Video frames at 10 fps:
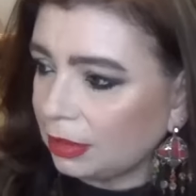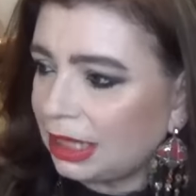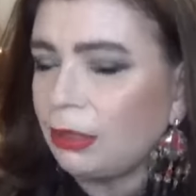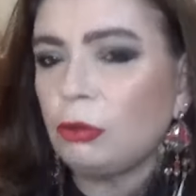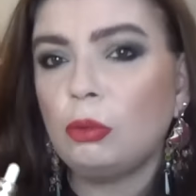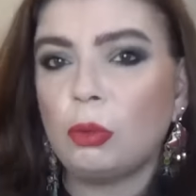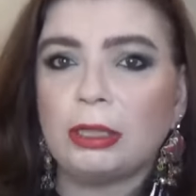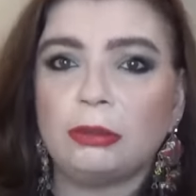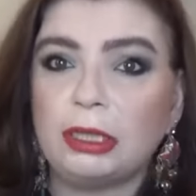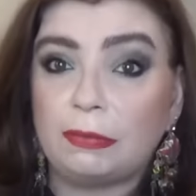che non
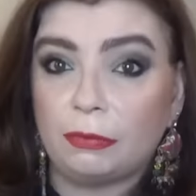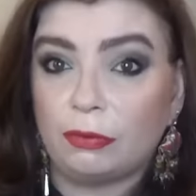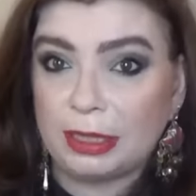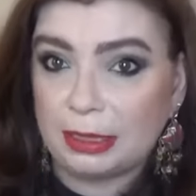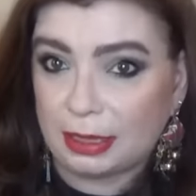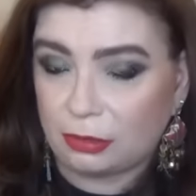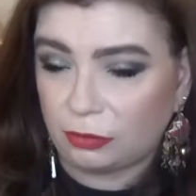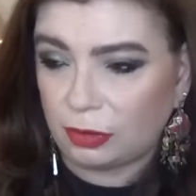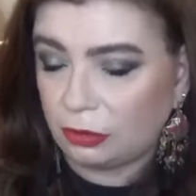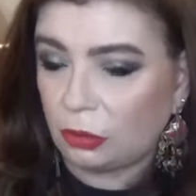quando ne avevo
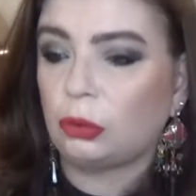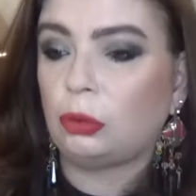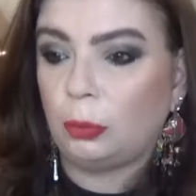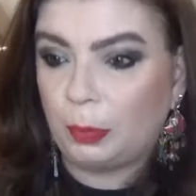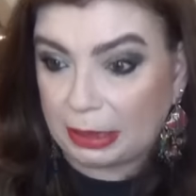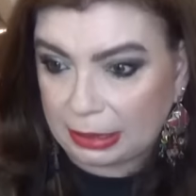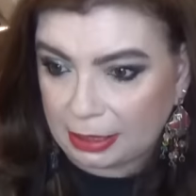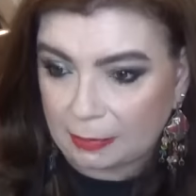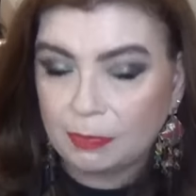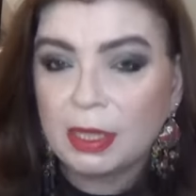27-28
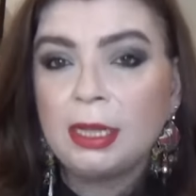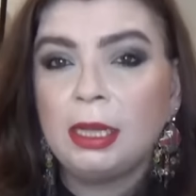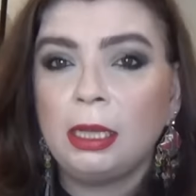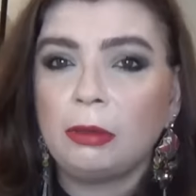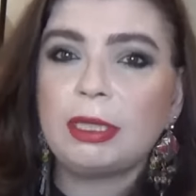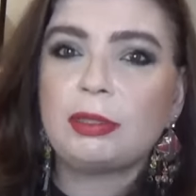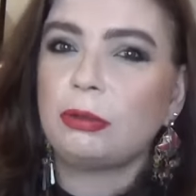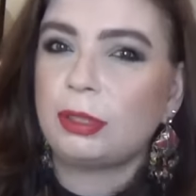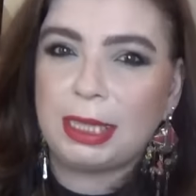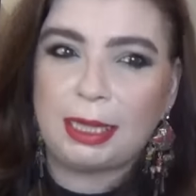perché questo
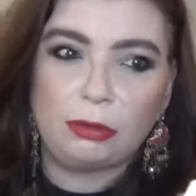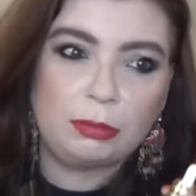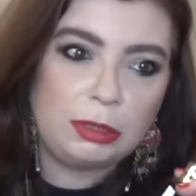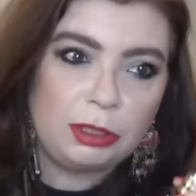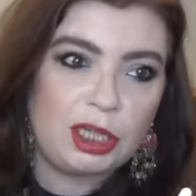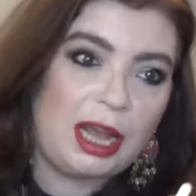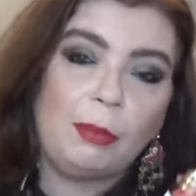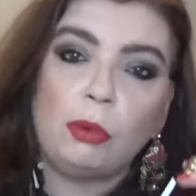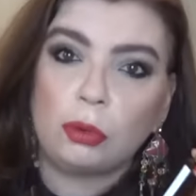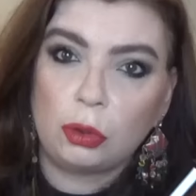è un siero
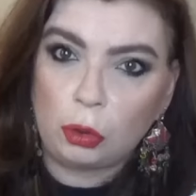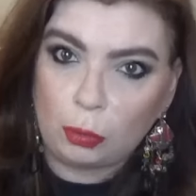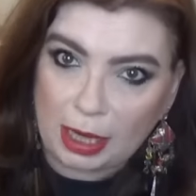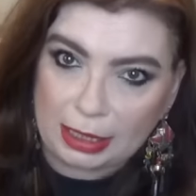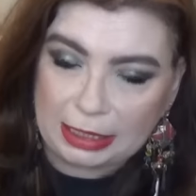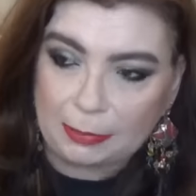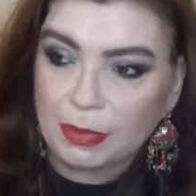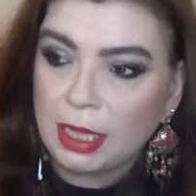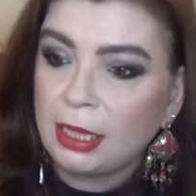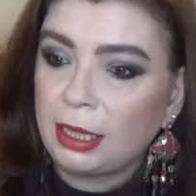diciamo globale,
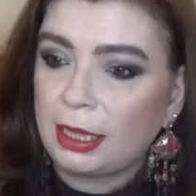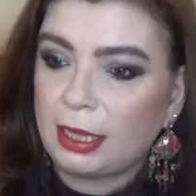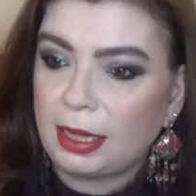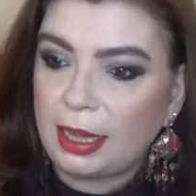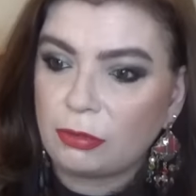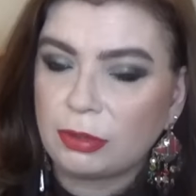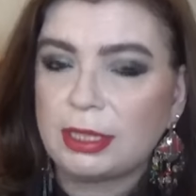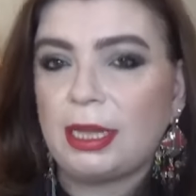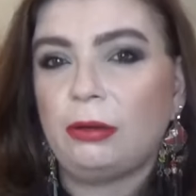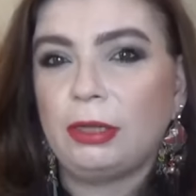eh, è un
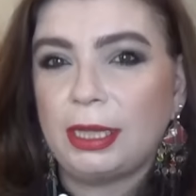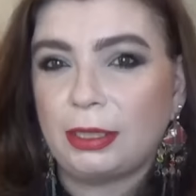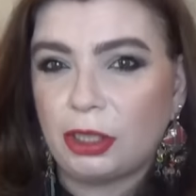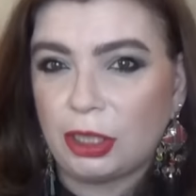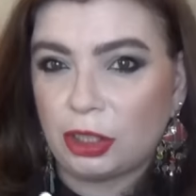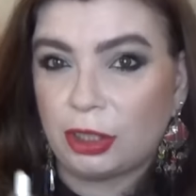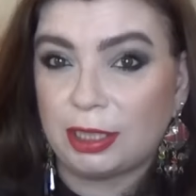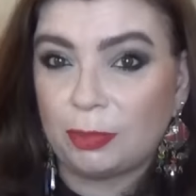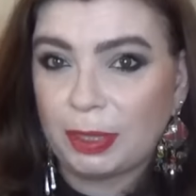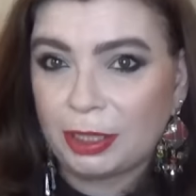siero che agisce
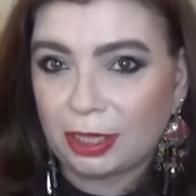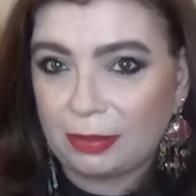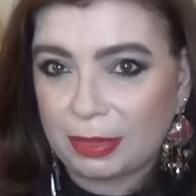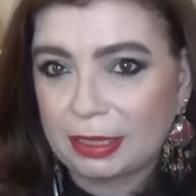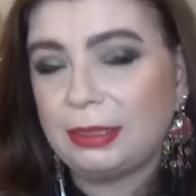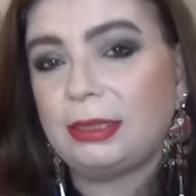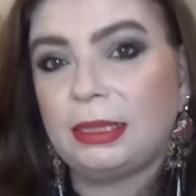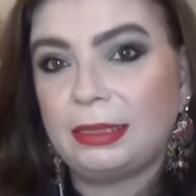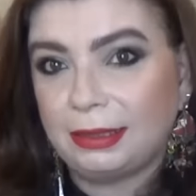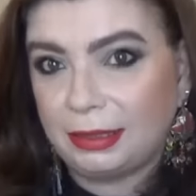
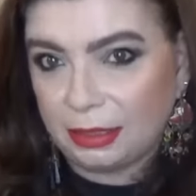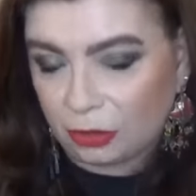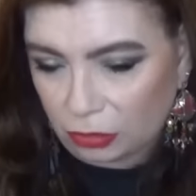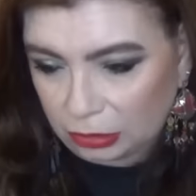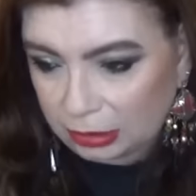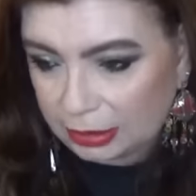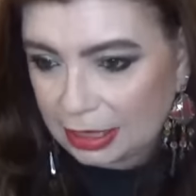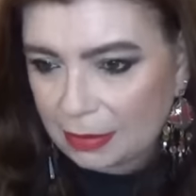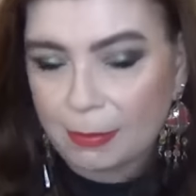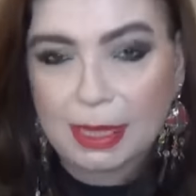specialmente di
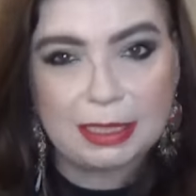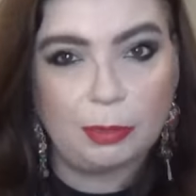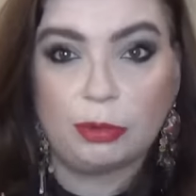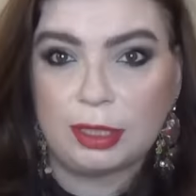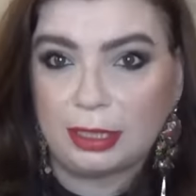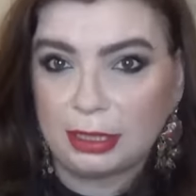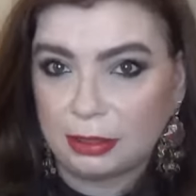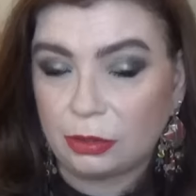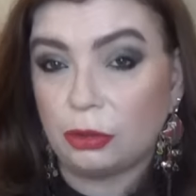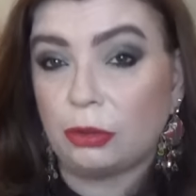notte ma si può usare anche
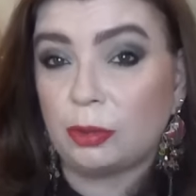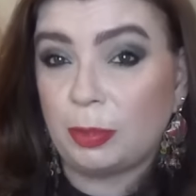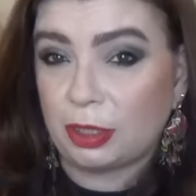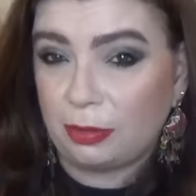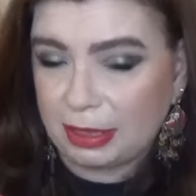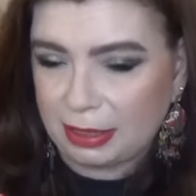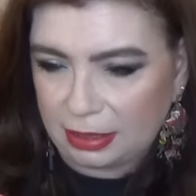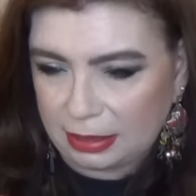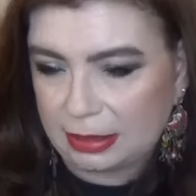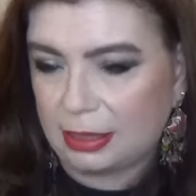di giorno, specialmente
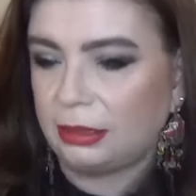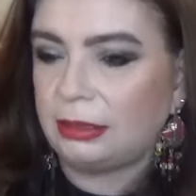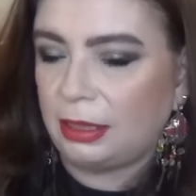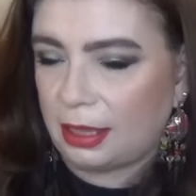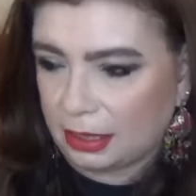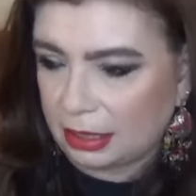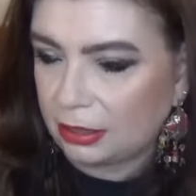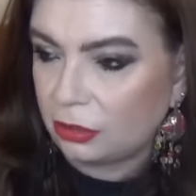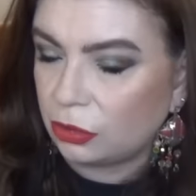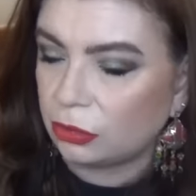in estate anche
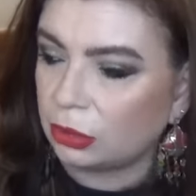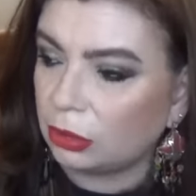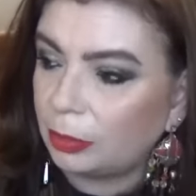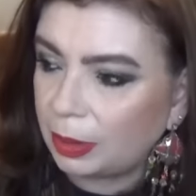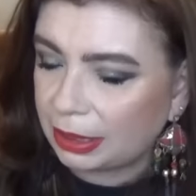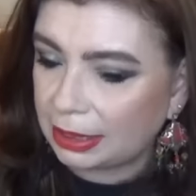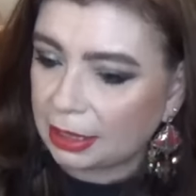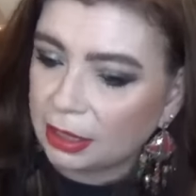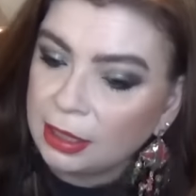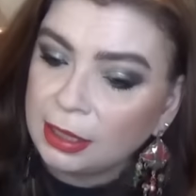di giorno
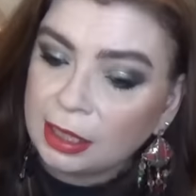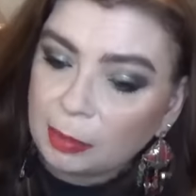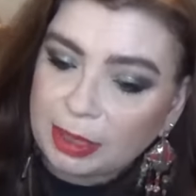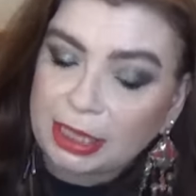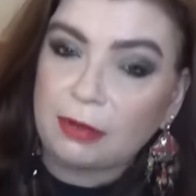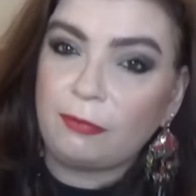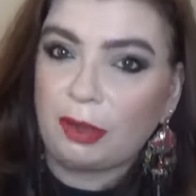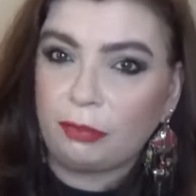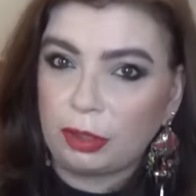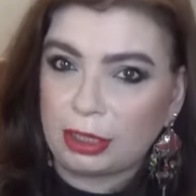perché, perché
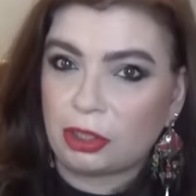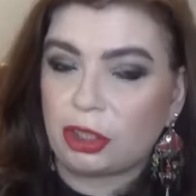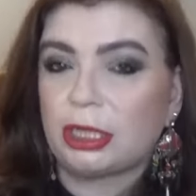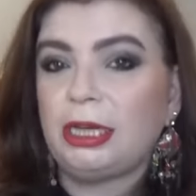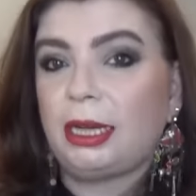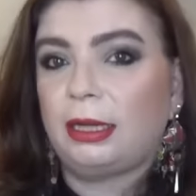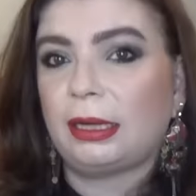favorisce la